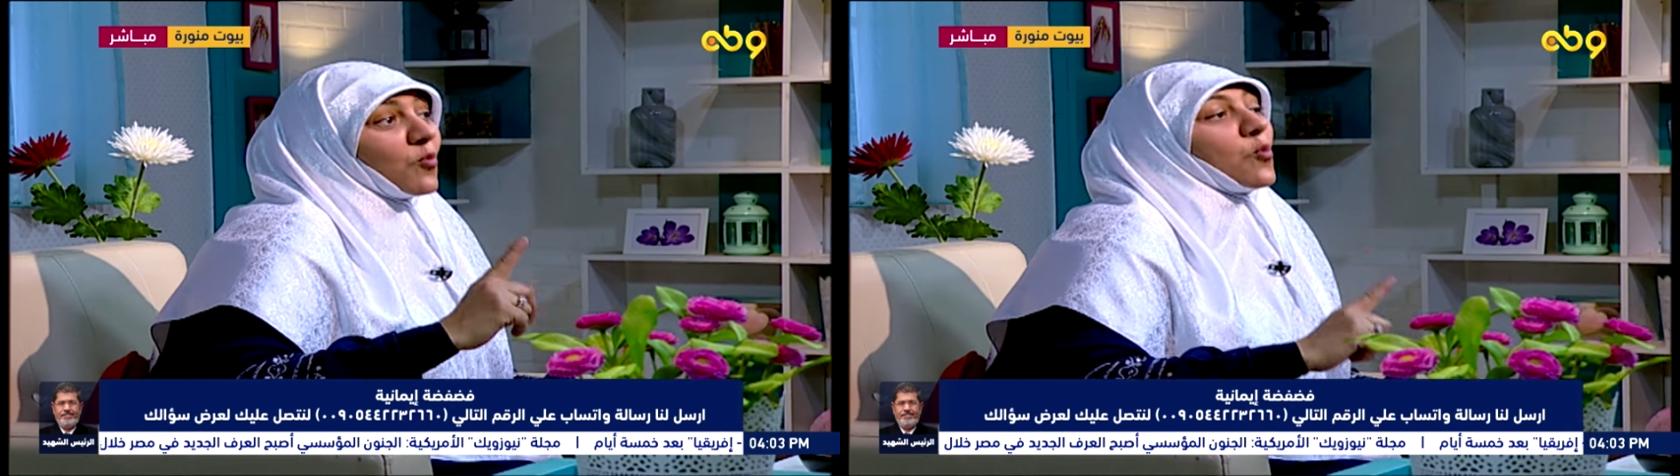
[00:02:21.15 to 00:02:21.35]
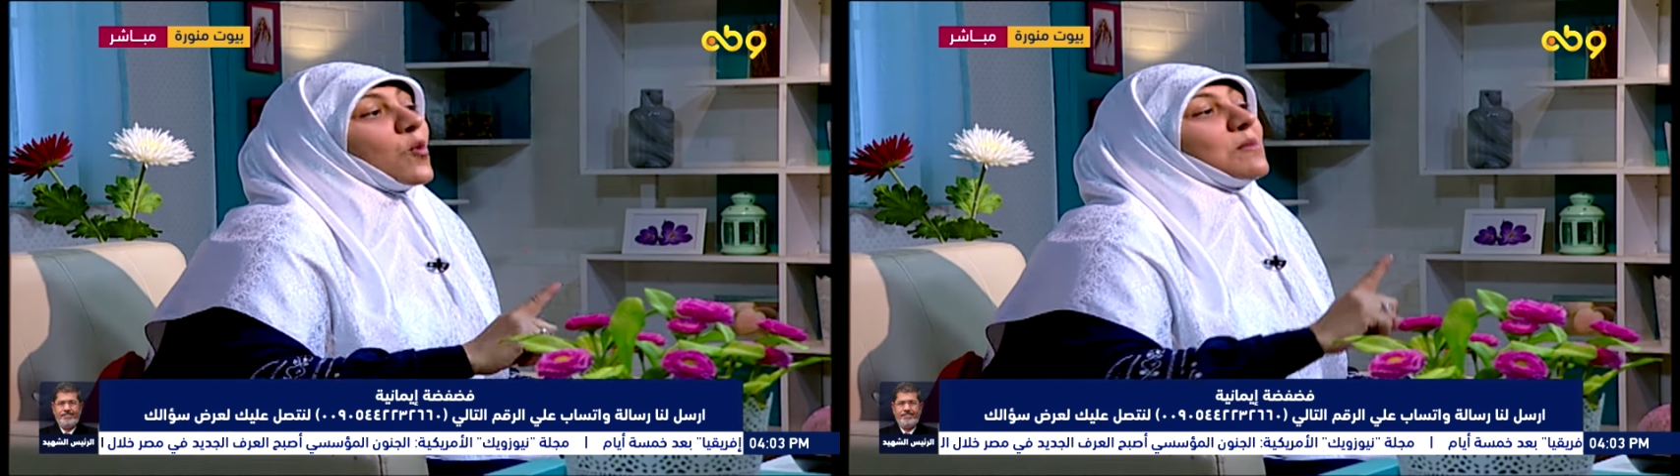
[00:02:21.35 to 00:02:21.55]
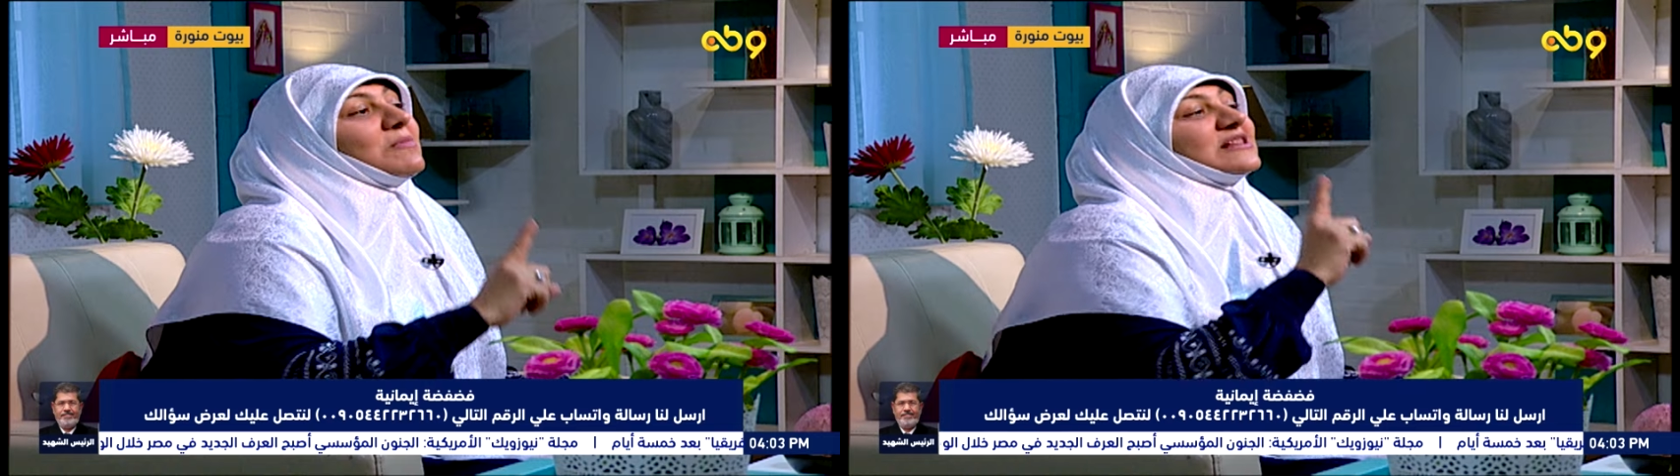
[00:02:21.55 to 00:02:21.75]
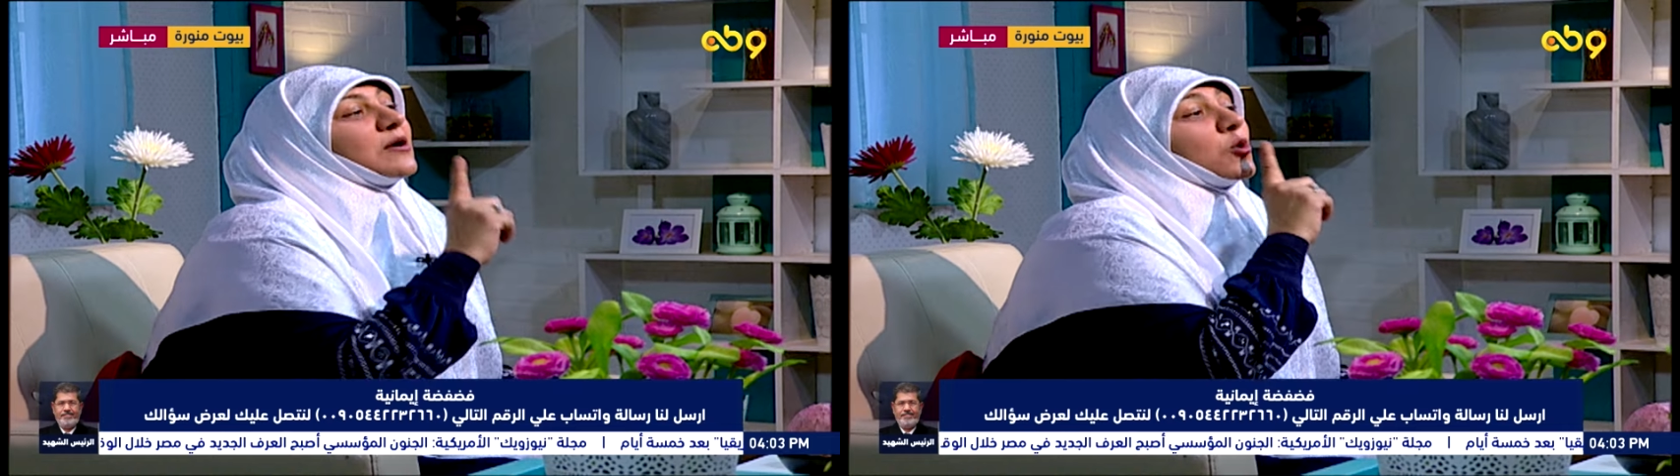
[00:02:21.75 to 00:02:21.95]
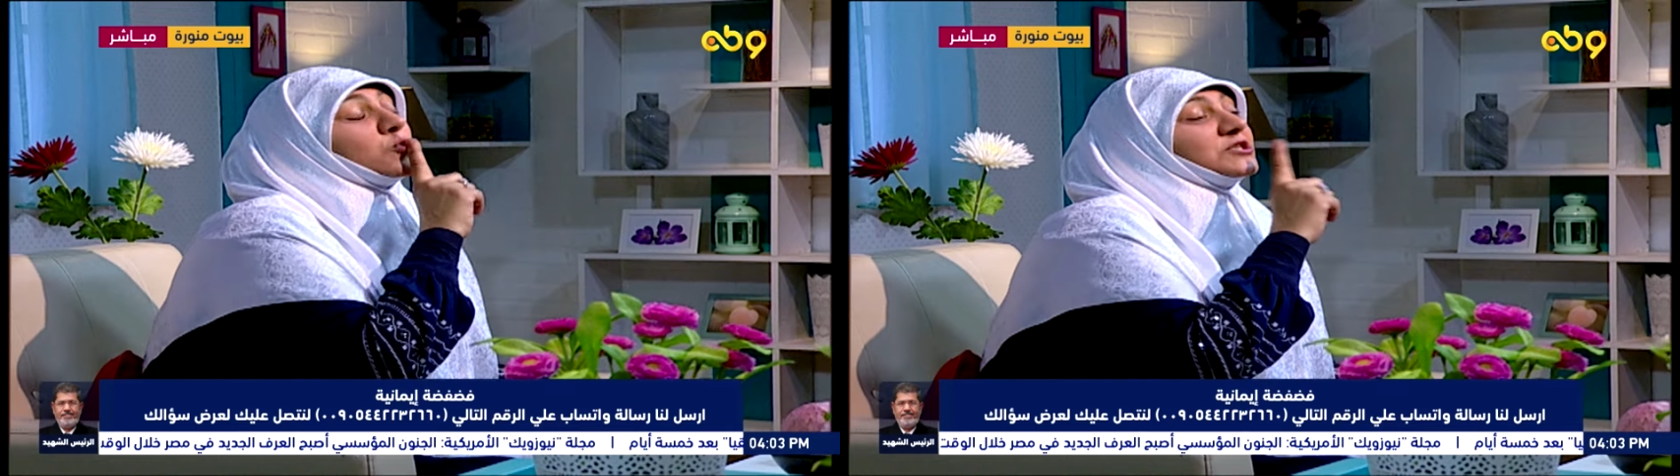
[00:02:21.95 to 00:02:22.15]
ما
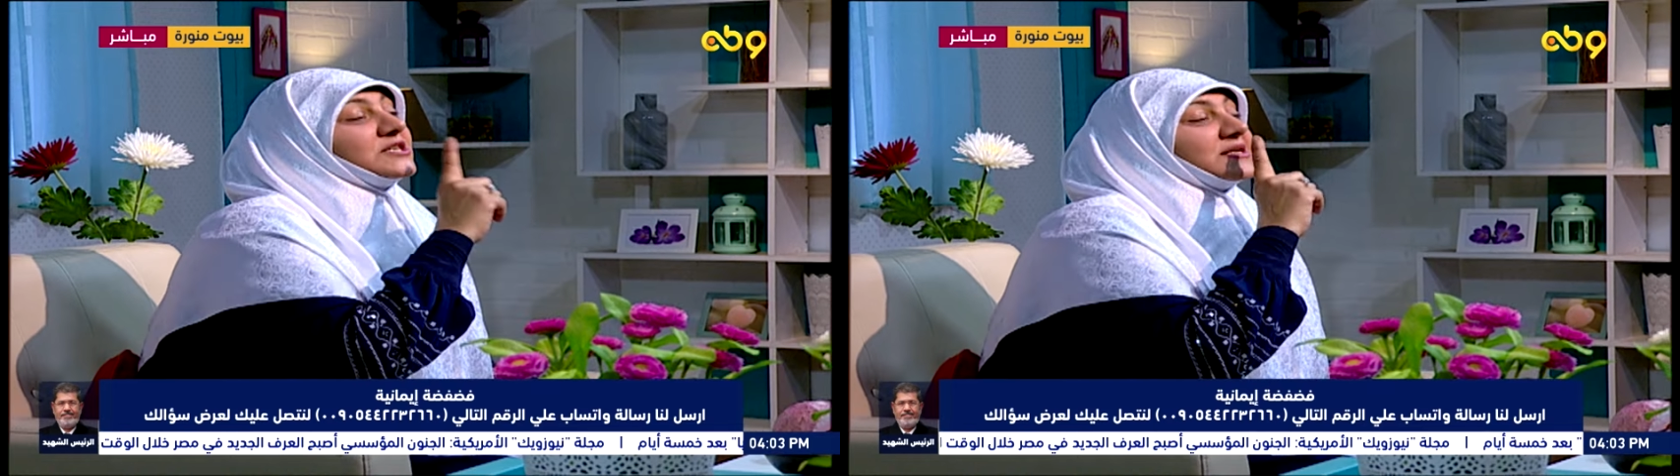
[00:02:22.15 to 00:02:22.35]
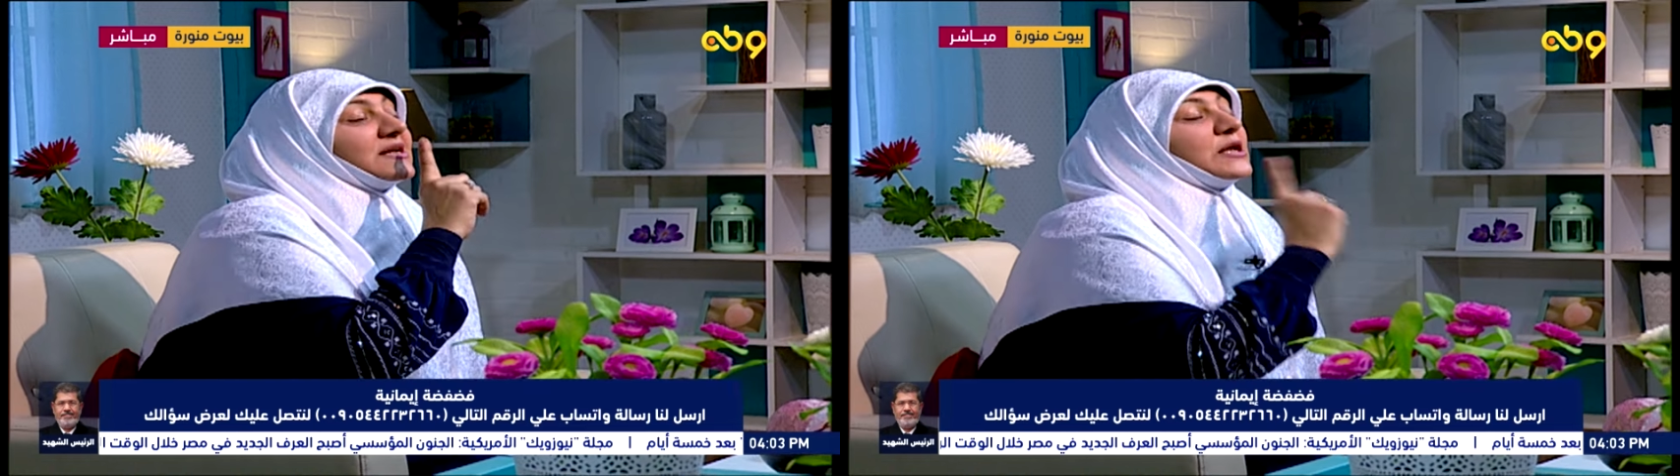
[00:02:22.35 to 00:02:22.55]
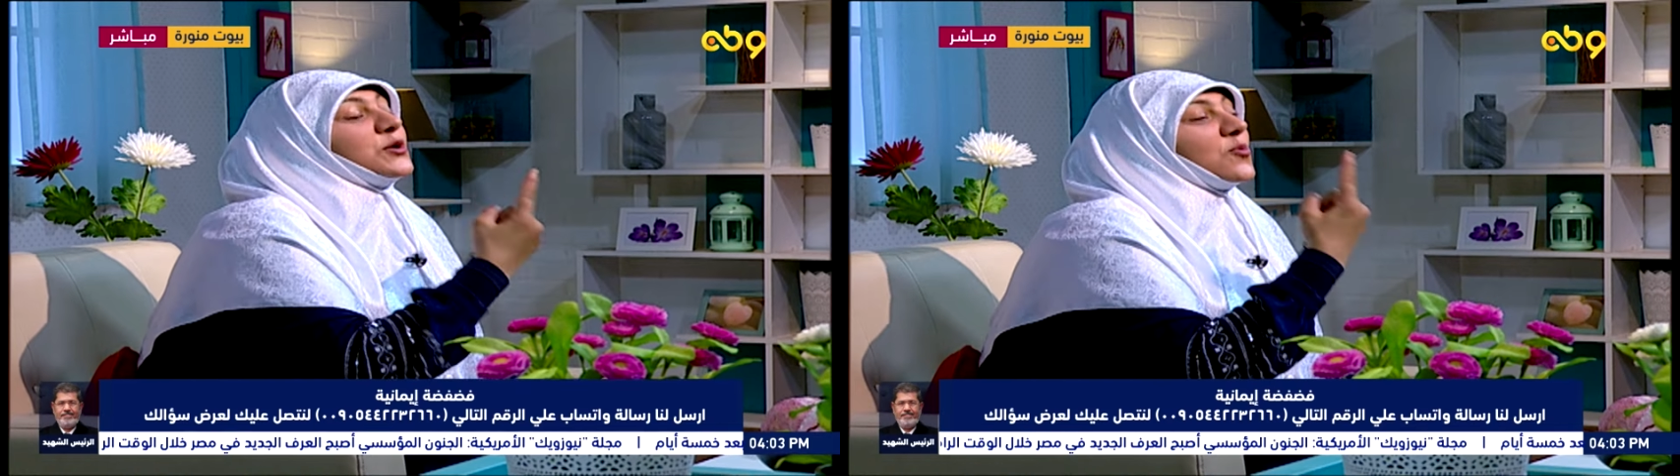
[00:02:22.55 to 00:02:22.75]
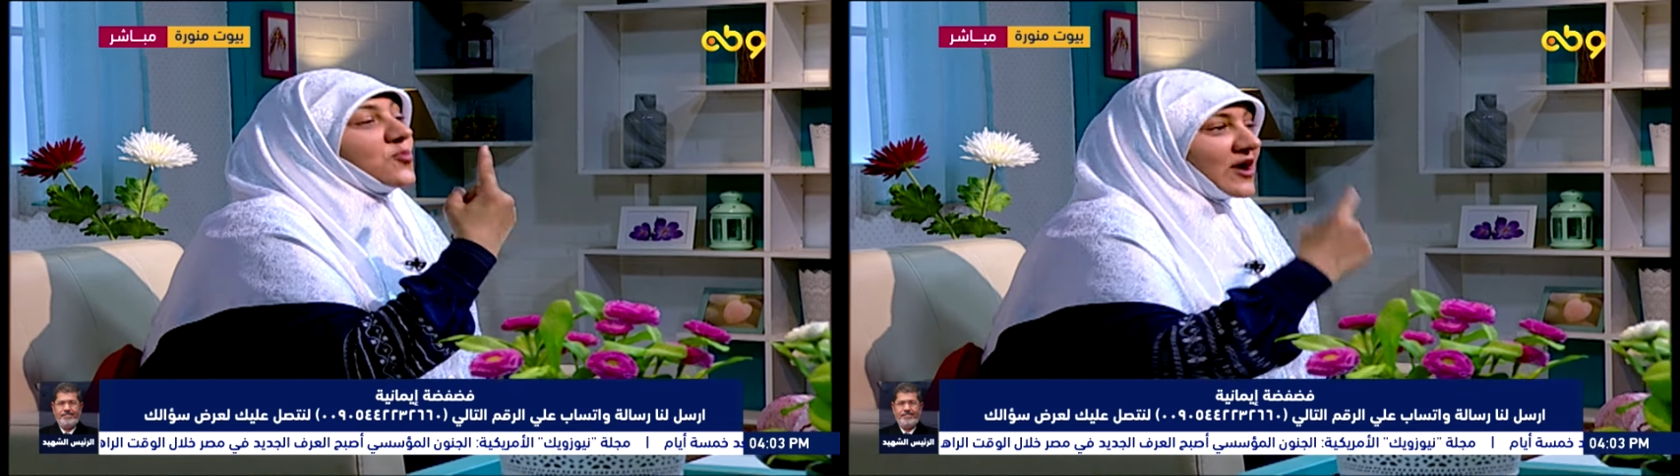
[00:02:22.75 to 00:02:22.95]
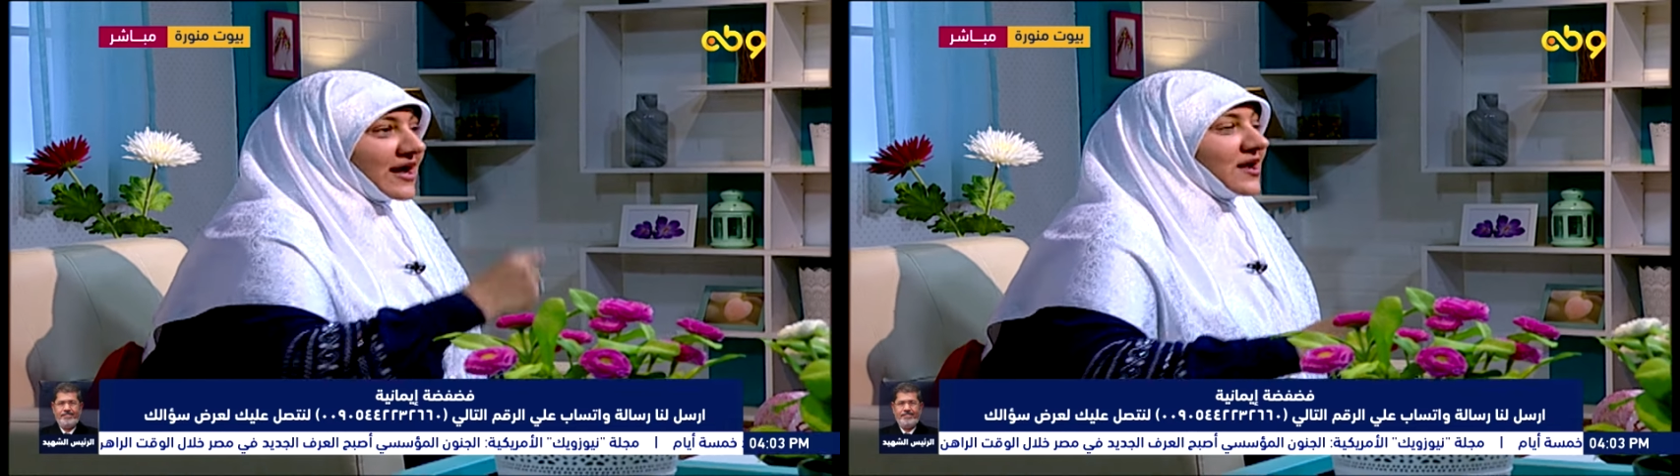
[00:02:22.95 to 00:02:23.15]
ترقوش يوم
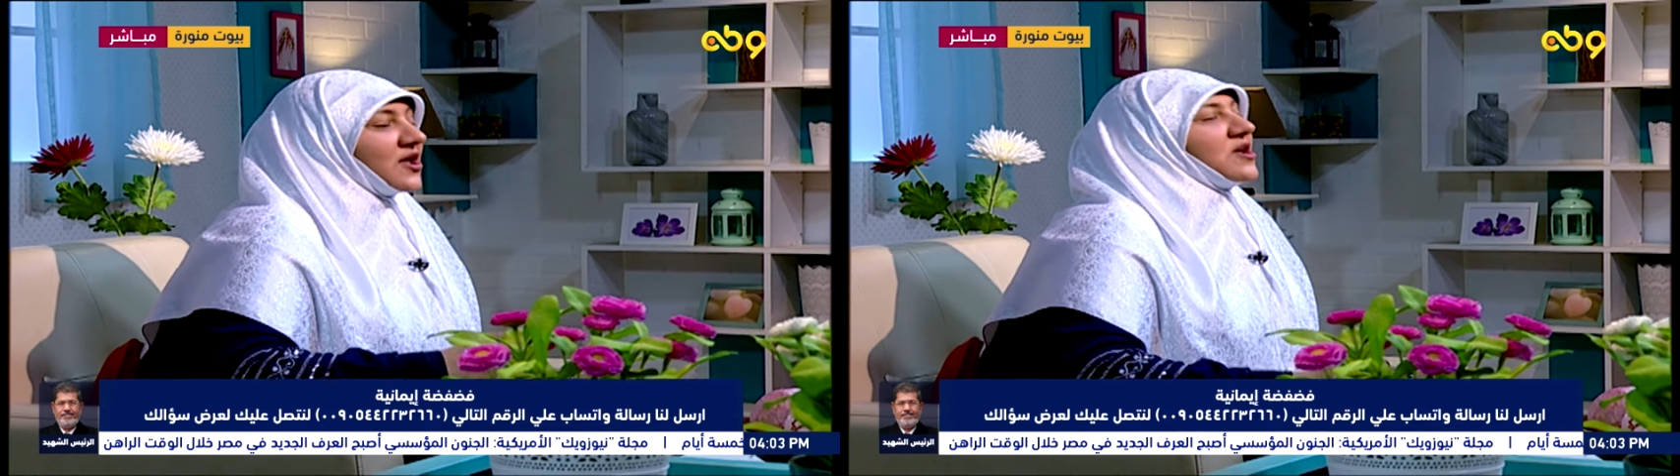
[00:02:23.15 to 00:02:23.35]
واحد